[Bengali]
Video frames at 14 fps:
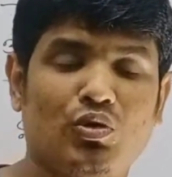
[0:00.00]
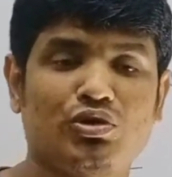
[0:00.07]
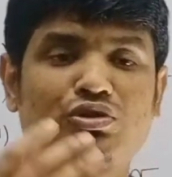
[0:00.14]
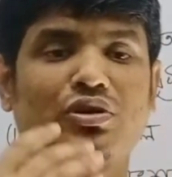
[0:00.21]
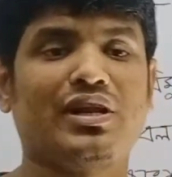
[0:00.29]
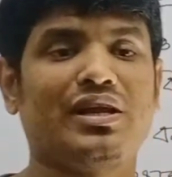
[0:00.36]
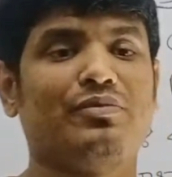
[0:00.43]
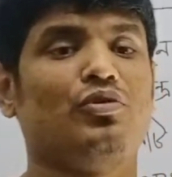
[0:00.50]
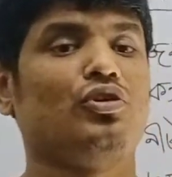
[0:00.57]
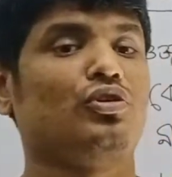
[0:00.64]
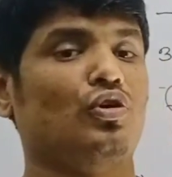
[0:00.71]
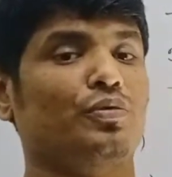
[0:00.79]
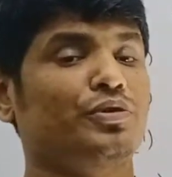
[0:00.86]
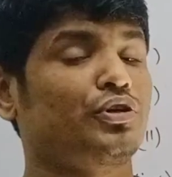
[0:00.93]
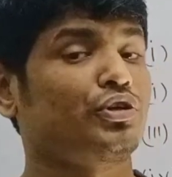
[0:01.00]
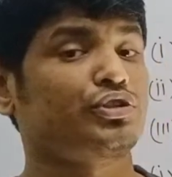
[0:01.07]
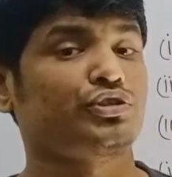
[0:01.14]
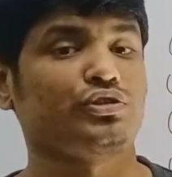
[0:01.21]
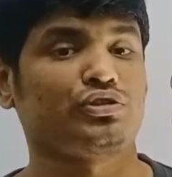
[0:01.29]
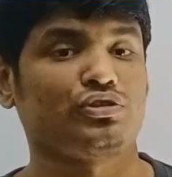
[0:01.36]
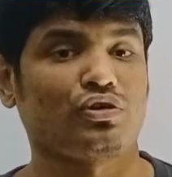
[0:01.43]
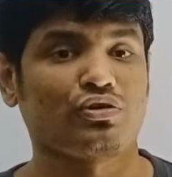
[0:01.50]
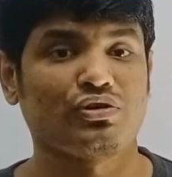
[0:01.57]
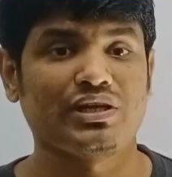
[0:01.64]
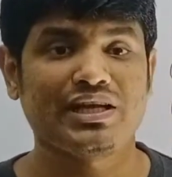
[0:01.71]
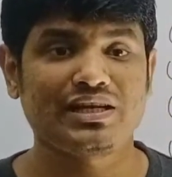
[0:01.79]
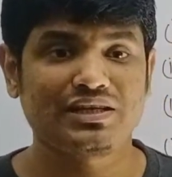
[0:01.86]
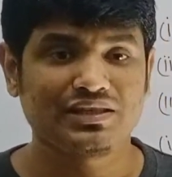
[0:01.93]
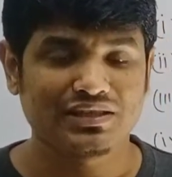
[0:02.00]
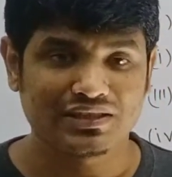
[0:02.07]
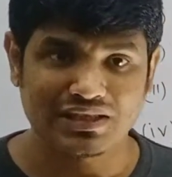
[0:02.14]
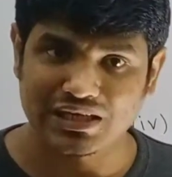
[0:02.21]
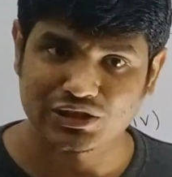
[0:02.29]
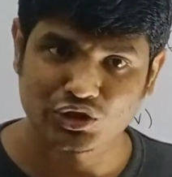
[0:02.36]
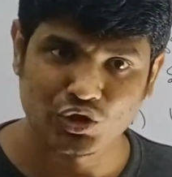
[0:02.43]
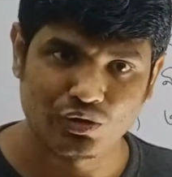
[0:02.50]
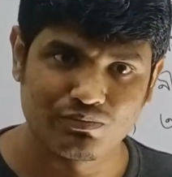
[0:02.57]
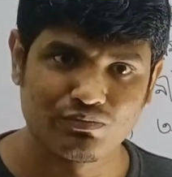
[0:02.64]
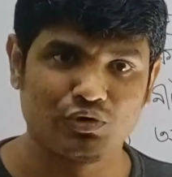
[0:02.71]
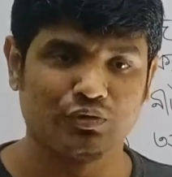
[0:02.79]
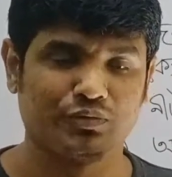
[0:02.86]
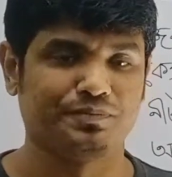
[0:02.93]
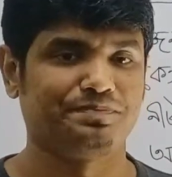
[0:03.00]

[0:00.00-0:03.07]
ওজন এবং অভিকর্ষ স্তরণের তারতম্য